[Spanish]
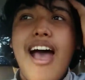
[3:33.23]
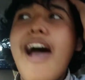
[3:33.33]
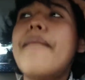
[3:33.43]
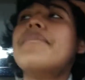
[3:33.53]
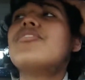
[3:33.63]

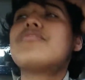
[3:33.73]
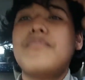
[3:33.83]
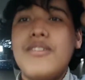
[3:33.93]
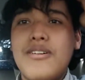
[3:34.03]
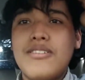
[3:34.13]
amigos
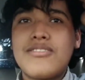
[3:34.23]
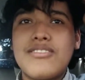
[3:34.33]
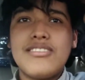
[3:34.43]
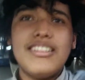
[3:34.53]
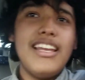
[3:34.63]

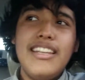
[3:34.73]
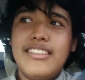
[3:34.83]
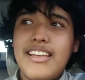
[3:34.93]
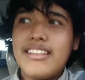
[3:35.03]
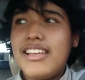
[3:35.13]
míos del
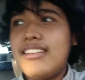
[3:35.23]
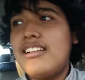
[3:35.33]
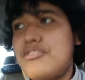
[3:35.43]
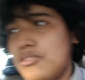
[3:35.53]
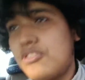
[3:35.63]
internet,
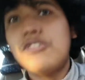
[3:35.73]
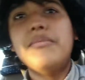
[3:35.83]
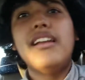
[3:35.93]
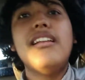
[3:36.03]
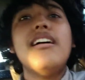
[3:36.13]
del
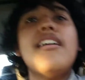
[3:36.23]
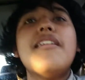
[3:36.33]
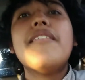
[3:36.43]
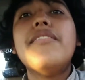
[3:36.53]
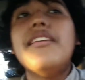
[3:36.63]
YouTube, del,
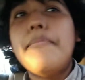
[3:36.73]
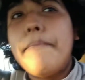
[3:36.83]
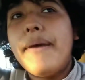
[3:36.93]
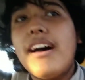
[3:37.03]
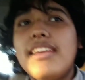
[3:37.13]
del
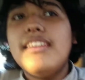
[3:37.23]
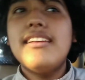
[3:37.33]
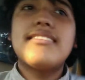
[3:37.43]
party